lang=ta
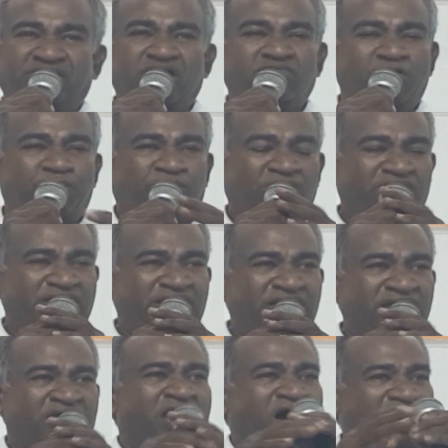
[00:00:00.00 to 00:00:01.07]
தேவ
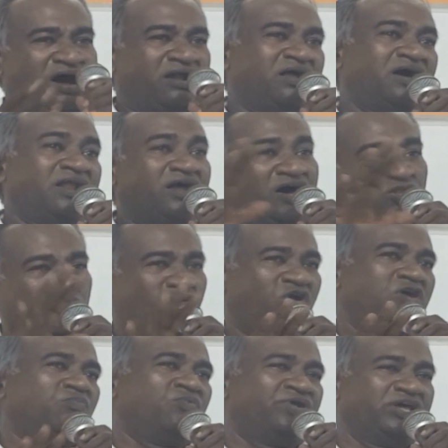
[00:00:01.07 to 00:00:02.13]
பிள்ளையே ஆனால்
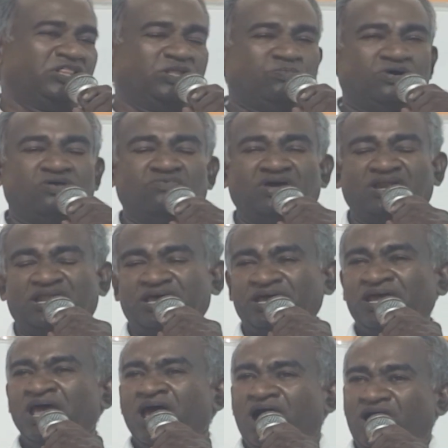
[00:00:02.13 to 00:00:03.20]
அதோடு முடிந்து
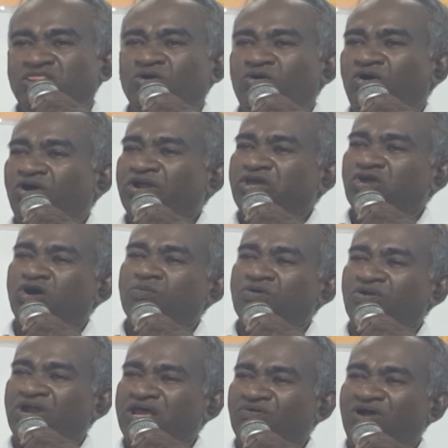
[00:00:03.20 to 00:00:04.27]
போகவில்லை அதோடு
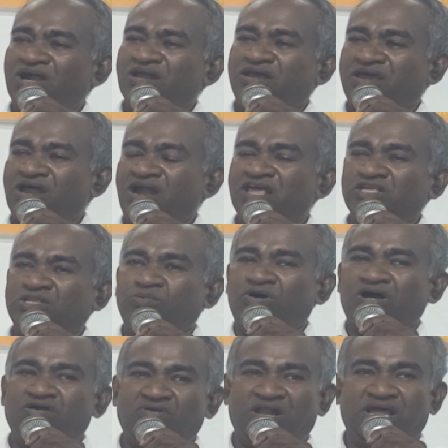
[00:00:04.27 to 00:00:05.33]
யோபனுடைய வாழ்க்கை அழிந்து
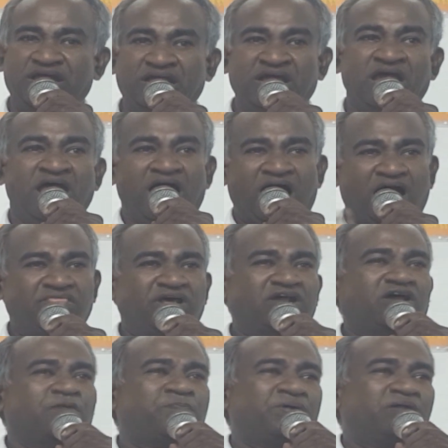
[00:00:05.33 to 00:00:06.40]
போகவில்லை
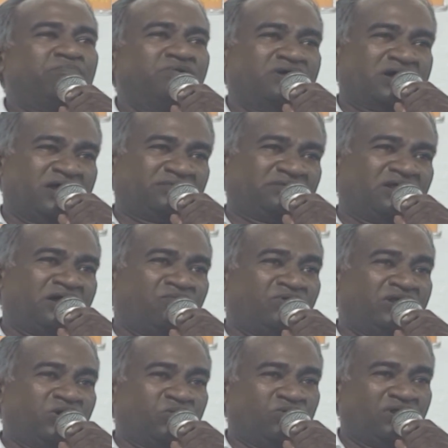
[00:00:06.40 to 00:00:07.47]
அதற்கு பின்பு கர்த்தர்
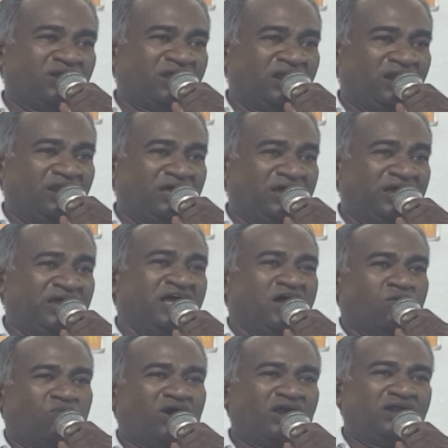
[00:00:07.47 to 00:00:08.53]
அவனுக்கு ஒரு நல்ல
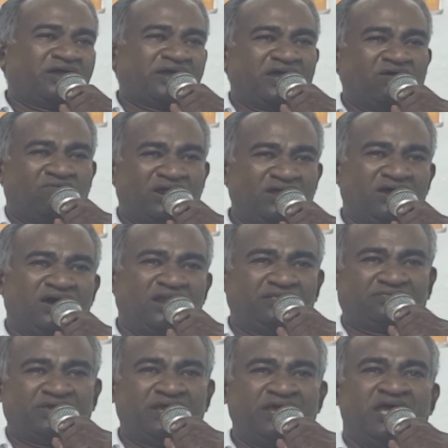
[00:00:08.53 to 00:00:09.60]
வாழ்க்கையை
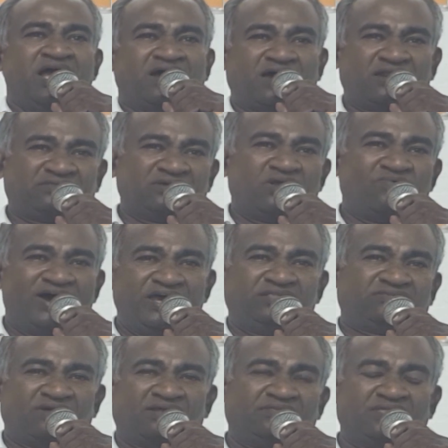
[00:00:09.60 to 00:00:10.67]
வருங்காலத்தை கர்த்தர்
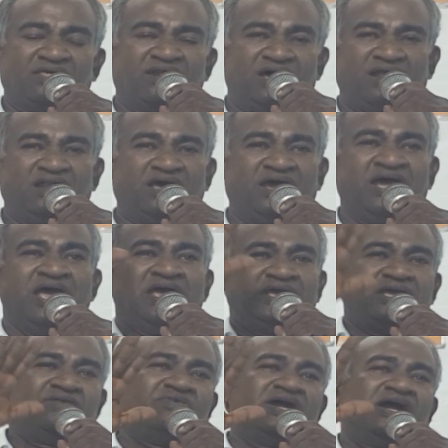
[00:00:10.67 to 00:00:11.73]
வைத்திருந்ததுனால
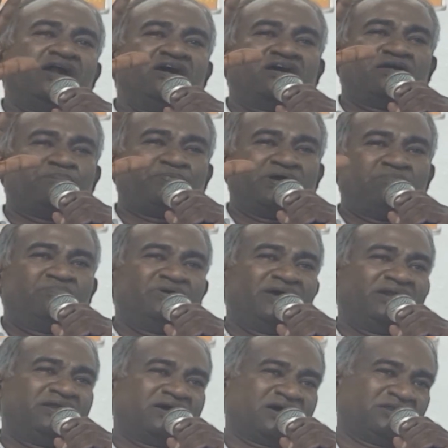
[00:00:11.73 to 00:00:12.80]
இவைகளுக்கு பின்பு
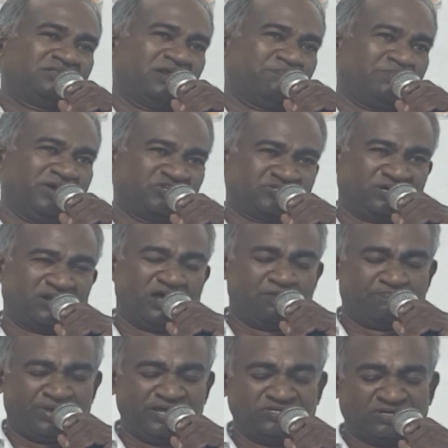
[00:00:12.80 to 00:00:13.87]
என்று கத்தர்
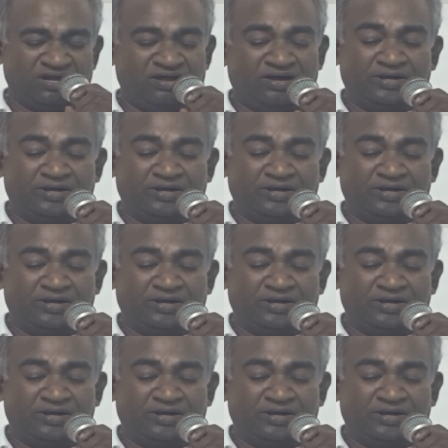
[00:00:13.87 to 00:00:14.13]
பேசுகிறார் பிரைஸ்